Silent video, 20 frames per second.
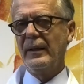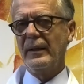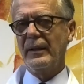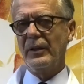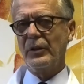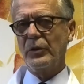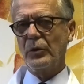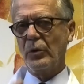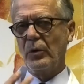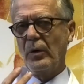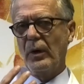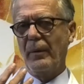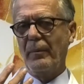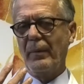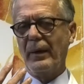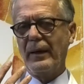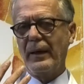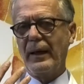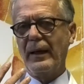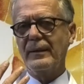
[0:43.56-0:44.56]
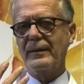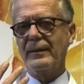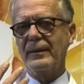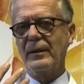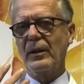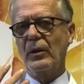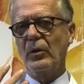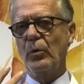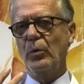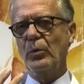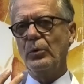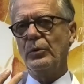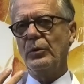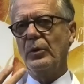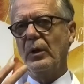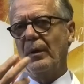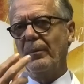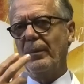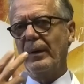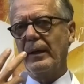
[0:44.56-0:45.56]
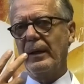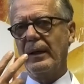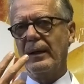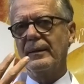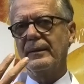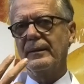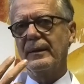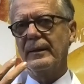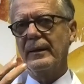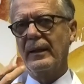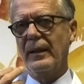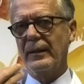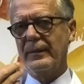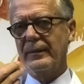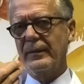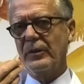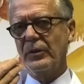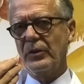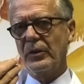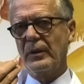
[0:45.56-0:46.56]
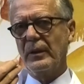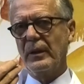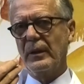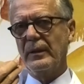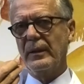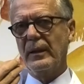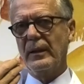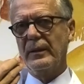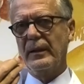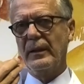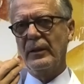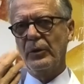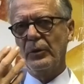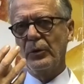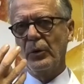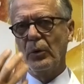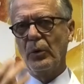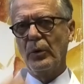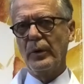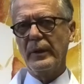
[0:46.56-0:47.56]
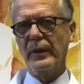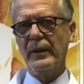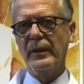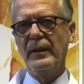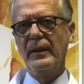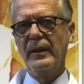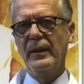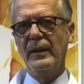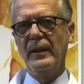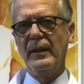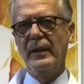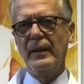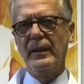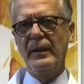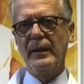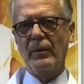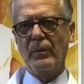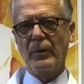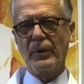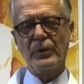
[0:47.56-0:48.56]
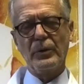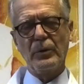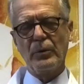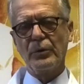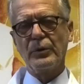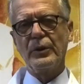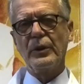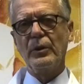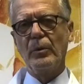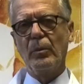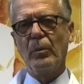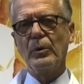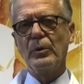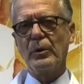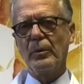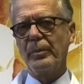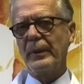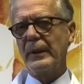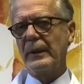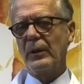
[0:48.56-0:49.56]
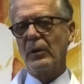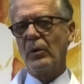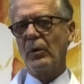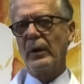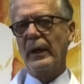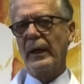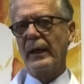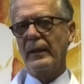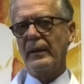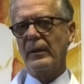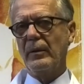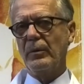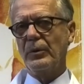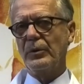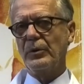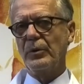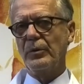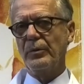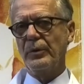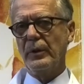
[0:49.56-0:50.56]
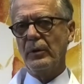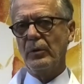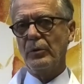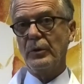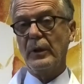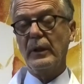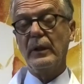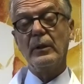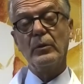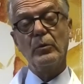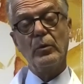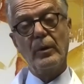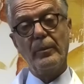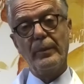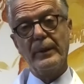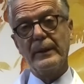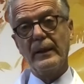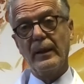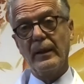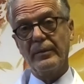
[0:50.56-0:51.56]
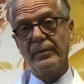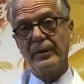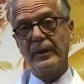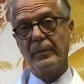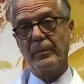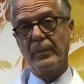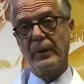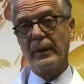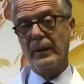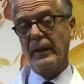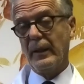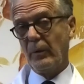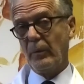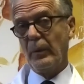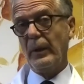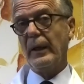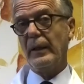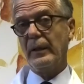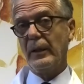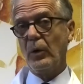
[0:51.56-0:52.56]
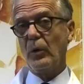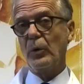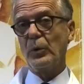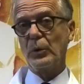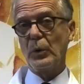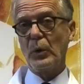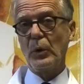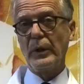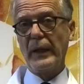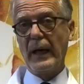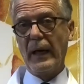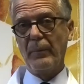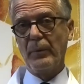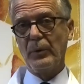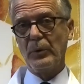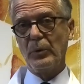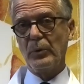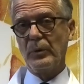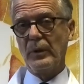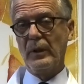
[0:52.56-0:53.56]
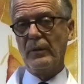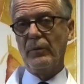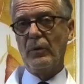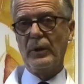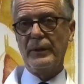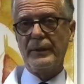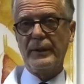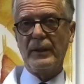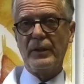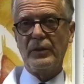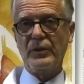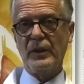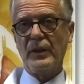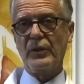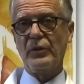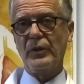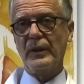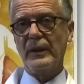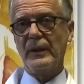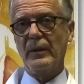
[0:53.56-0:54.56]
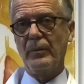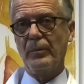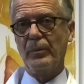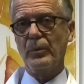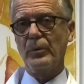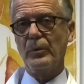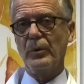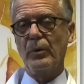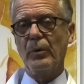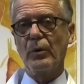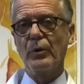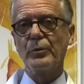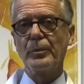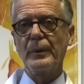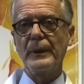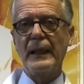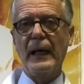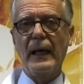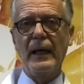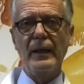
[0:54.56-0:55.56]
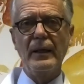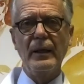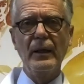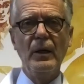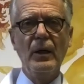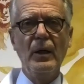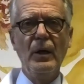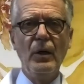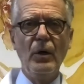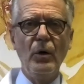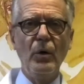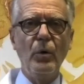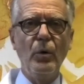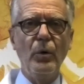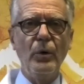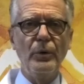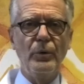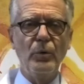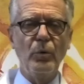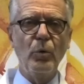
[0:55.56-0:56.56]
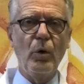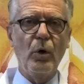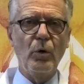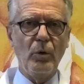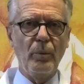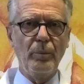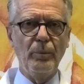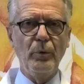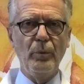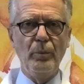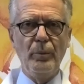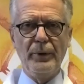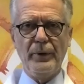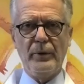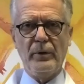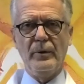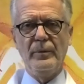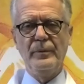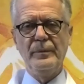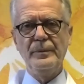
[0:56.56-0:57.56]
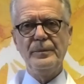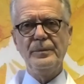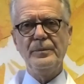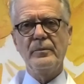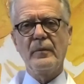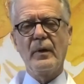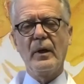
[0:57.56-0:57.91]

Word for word: che sono la mancanza del gusto e la mancanza del senso del, del, degli odori, e questo è un segno molto particolare di questo virus. E naturalmente la febbre, che è quella che controlliamo tutte le volte che si accede appunto in un ospedale o in un luogo pubblico. Mm?